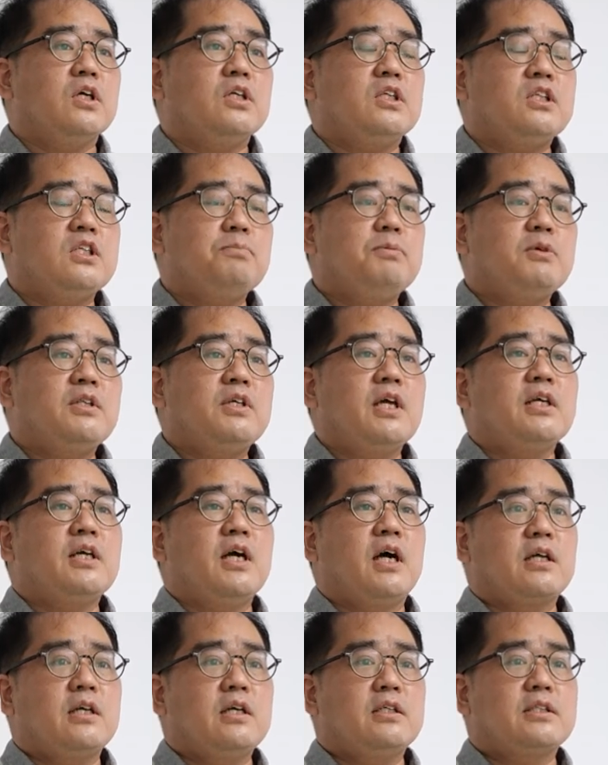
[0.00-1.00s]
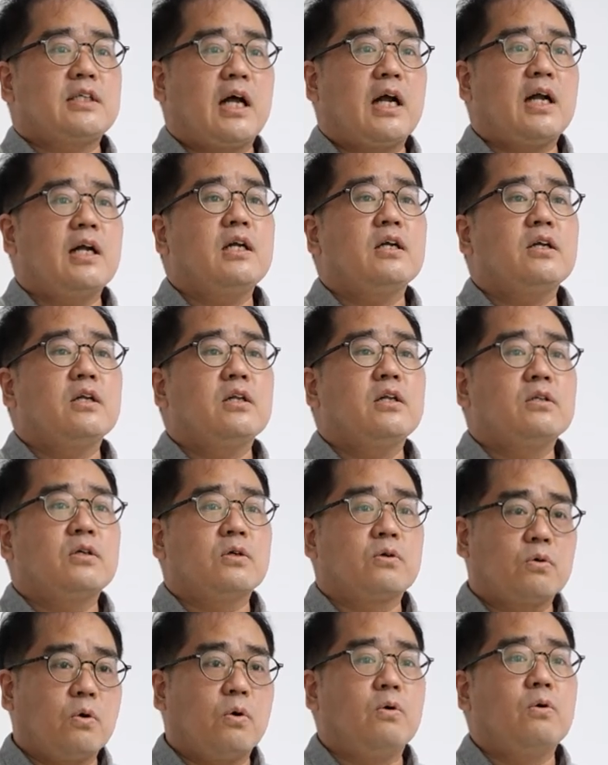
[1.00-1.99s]
시민들의 이야기를 잘
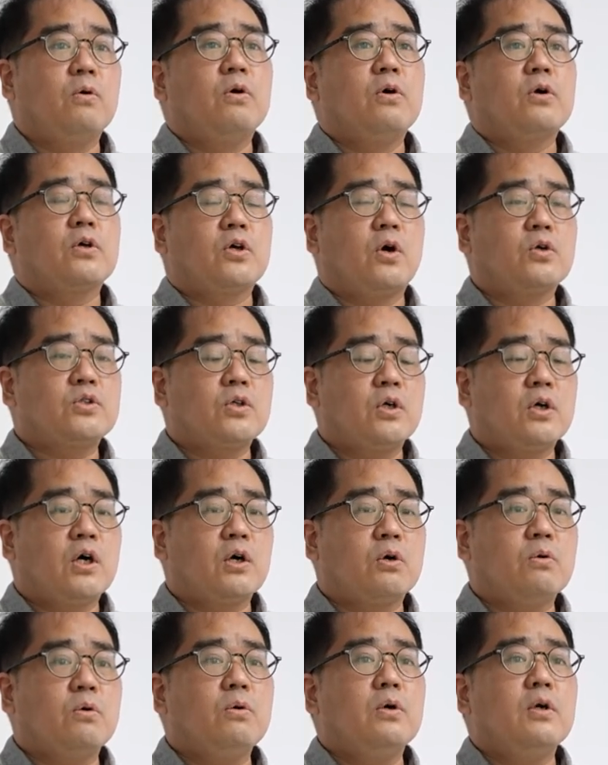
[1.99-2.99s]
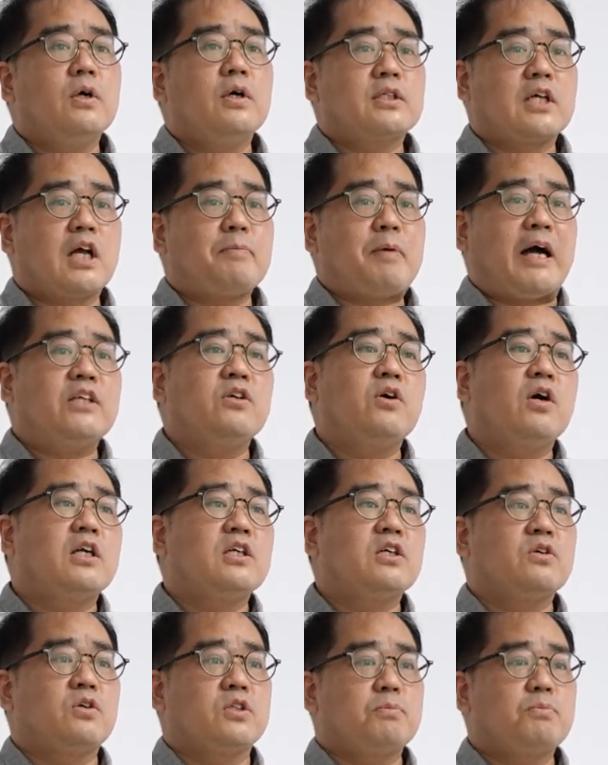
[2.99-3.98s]
듣고 경청하고 잘
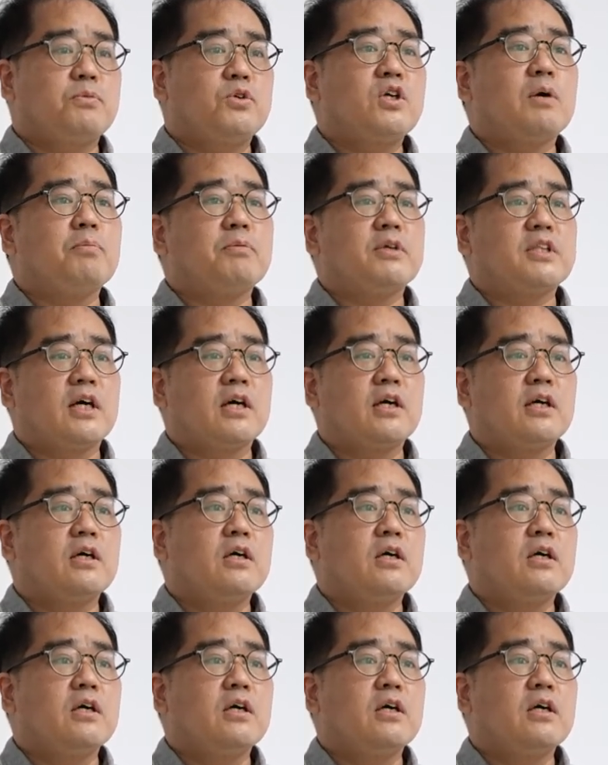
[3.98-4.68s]
반영하는 것이 필요합니다.